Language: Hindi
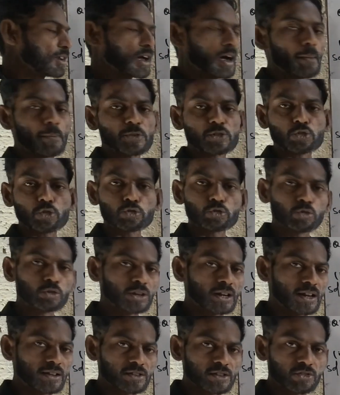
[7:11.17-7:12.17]
अब इसको दो
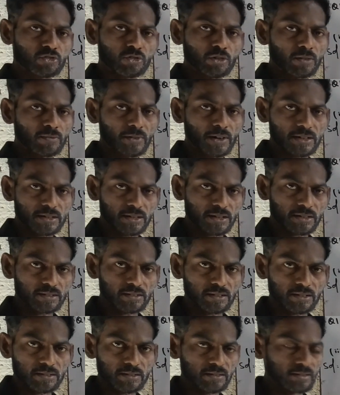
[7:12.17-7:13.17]
तरह से सॉल्व कर
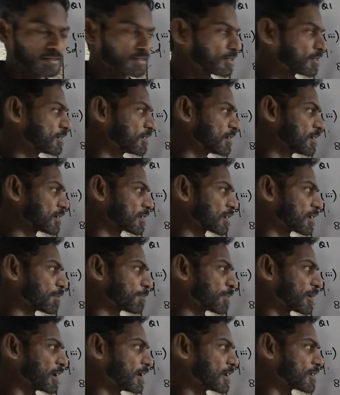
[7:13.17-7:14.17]
सकते हैं कि
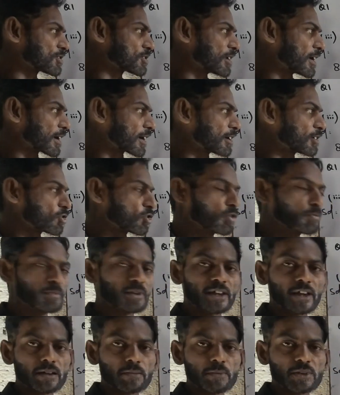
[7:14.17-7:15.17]
पहले सेकंड को
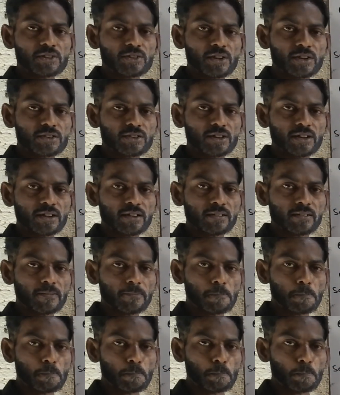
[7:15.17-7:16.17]
मिनट में चेंज करें
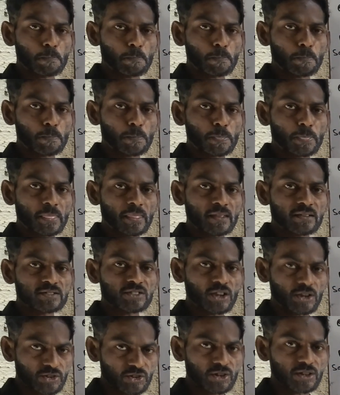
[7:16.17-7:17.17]

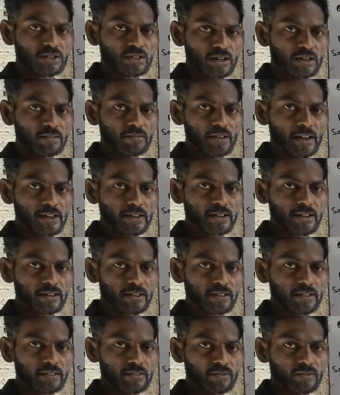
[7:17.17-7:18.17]
60 से डिवाइड
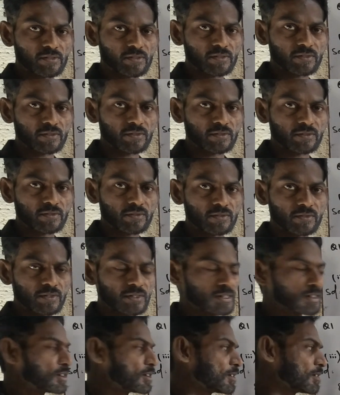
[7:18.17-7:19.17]
करके
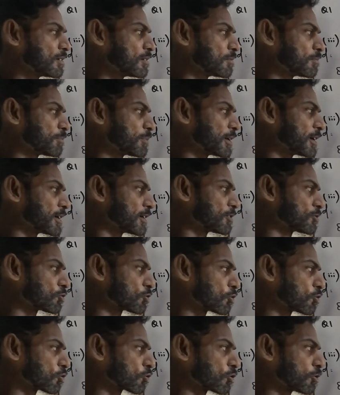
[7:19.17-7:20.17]
फिर इन
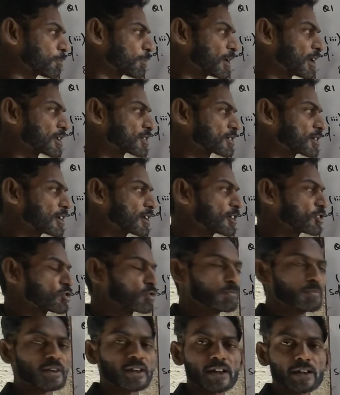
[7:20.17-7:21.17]
दोनों को प्लस करें तो
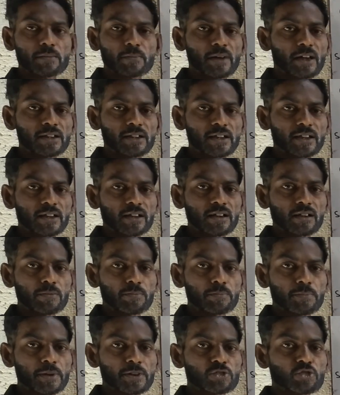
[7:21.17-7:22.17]
मिनट में आ जाएगा
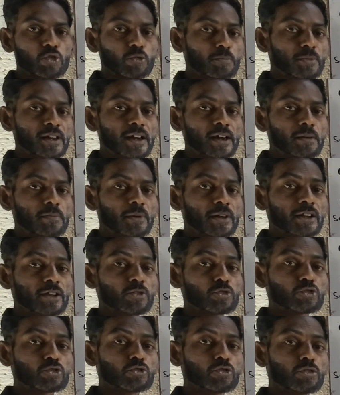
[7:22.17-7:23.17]
फिर जो मिनट बने
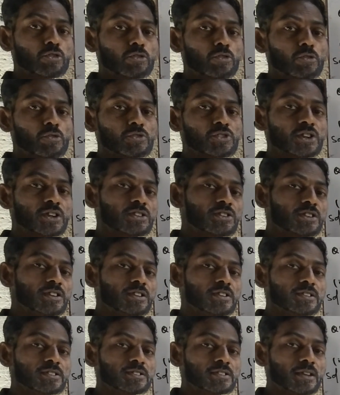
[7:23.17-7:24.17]
उसको 60
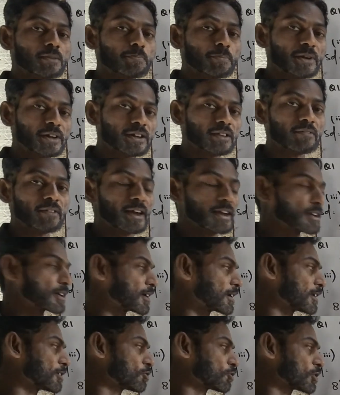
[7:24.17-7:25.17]
से फिर डिवाइड
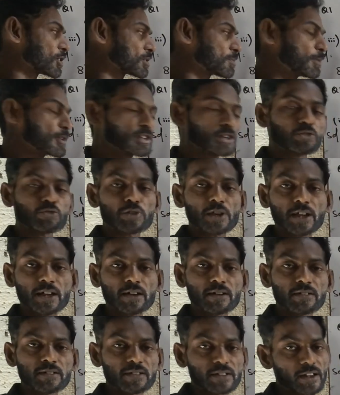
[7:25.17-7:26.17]
करें तो किस में चेंज
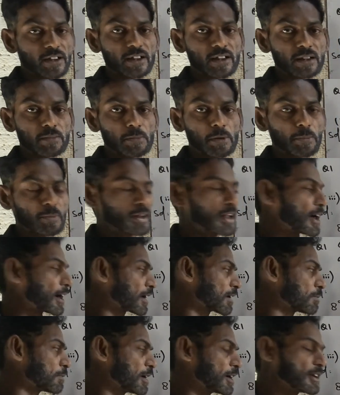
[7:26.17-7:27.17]
जाएगा डिग्री में फिर
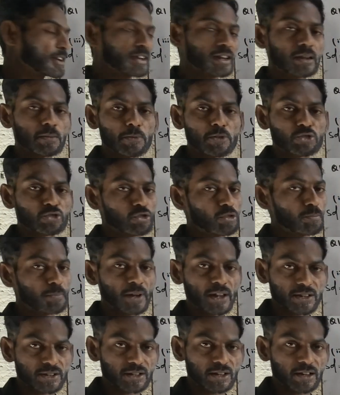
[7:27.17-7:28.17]
आखिर में डिग्री में उसको
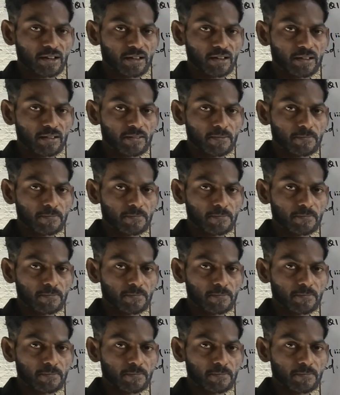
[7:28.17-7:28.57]
प्लस कर लें